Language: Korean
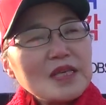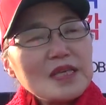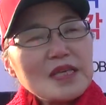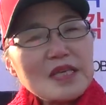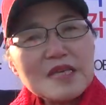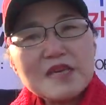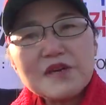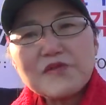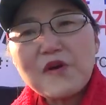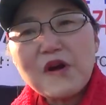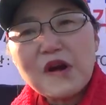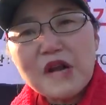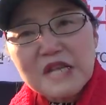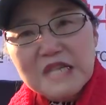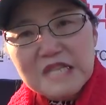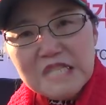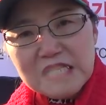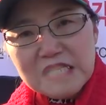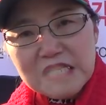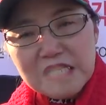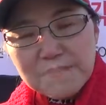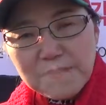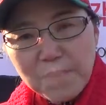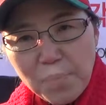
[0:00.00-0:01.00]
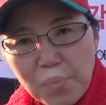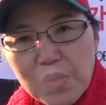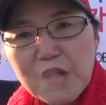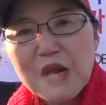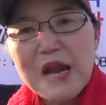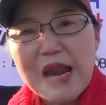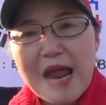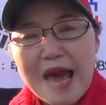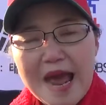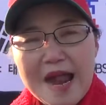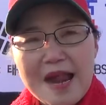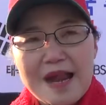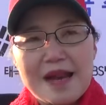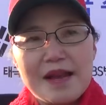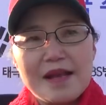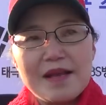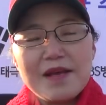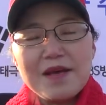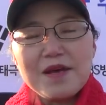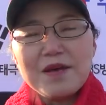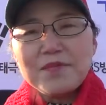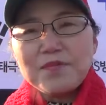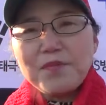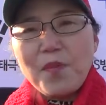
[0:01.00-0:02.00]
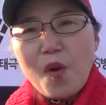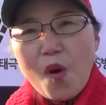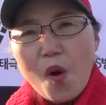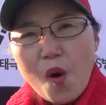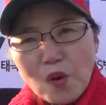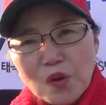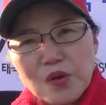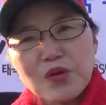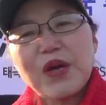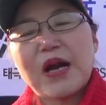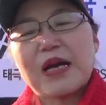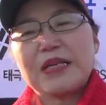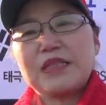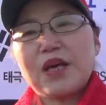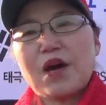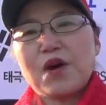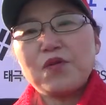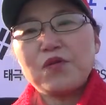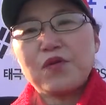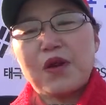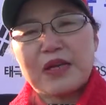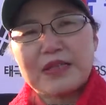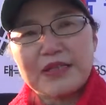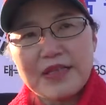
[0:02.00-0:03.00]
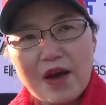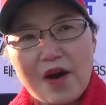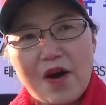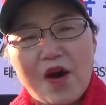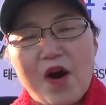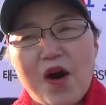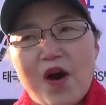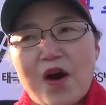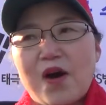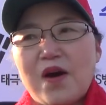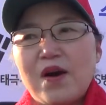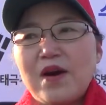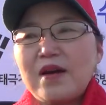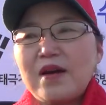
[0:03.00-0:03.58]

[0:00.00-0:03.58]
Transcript: 2월 25일 날 모두가 서울에서